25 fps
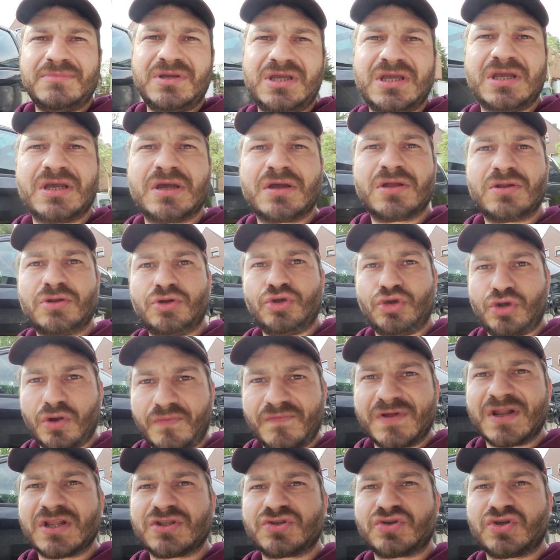hier, die
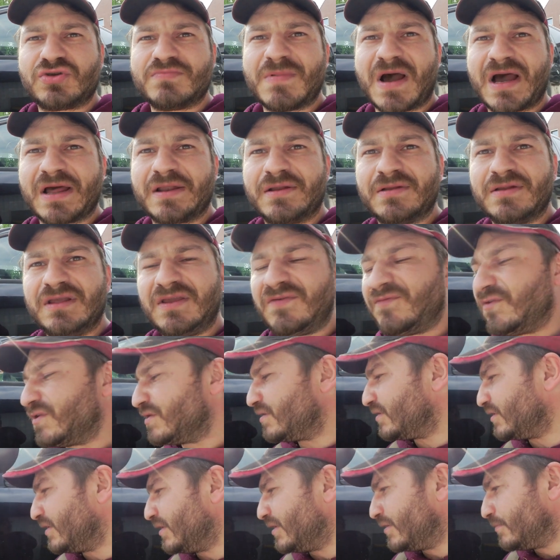können wir natürlich machen. Ich
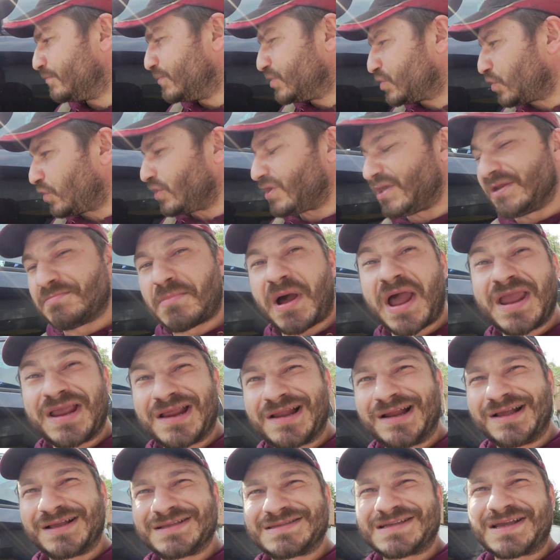will mit euch im
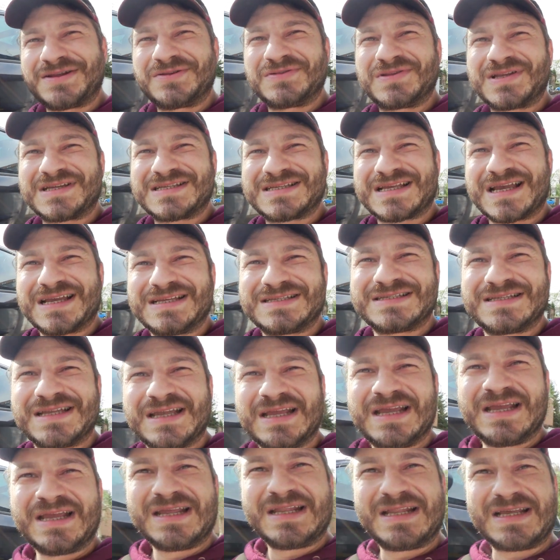Einklang sein und das heißt,
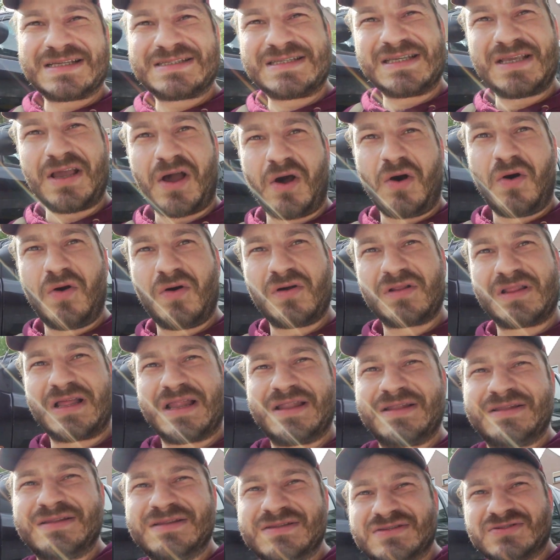dass ich auch
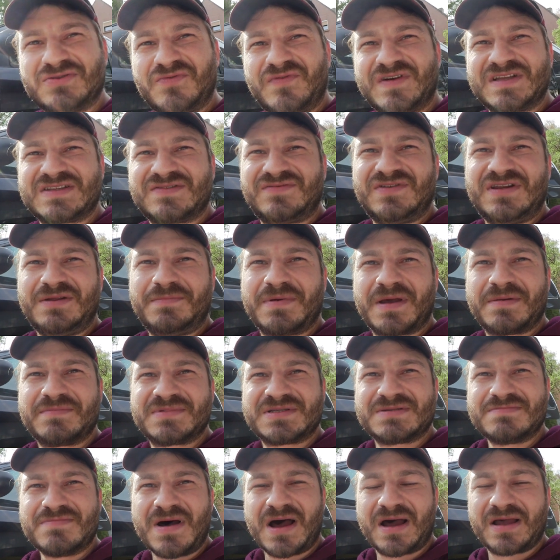dann sowas wie die
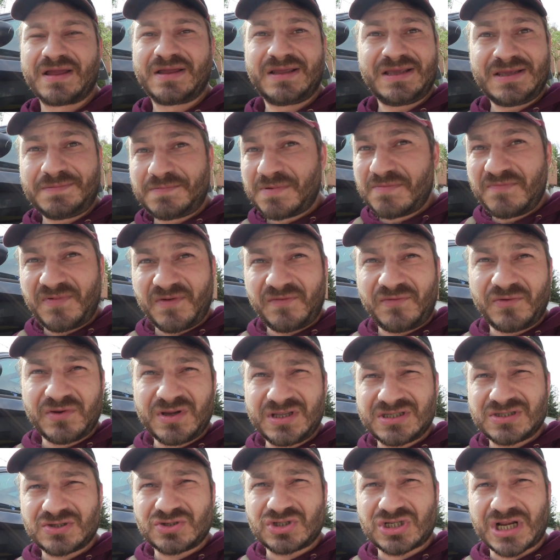Bremsen mache. Ich bin mir für
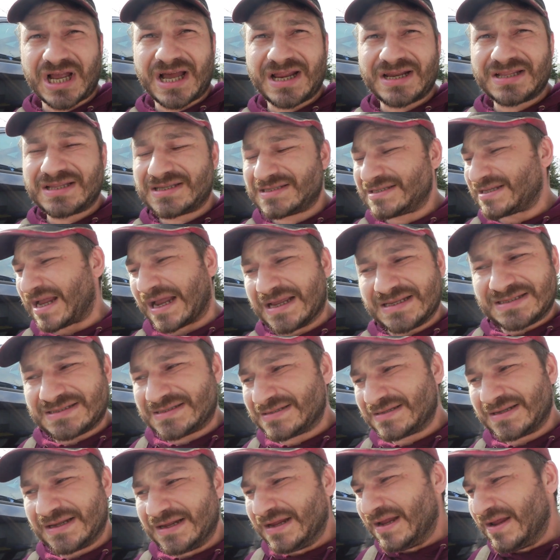nichts zu schade, das
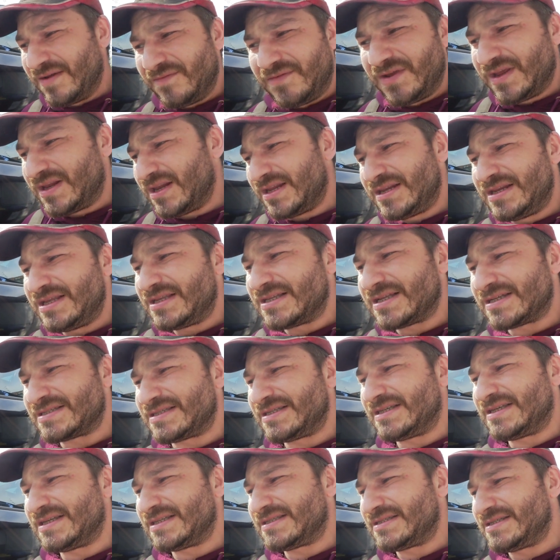heißt wirklich nicht, dass
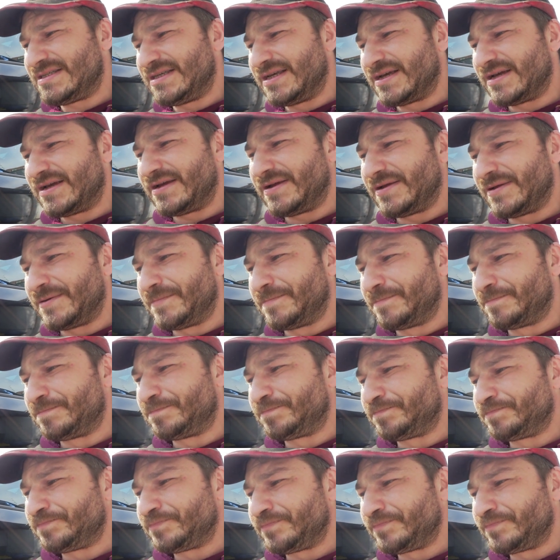ich jetzt hier ähm,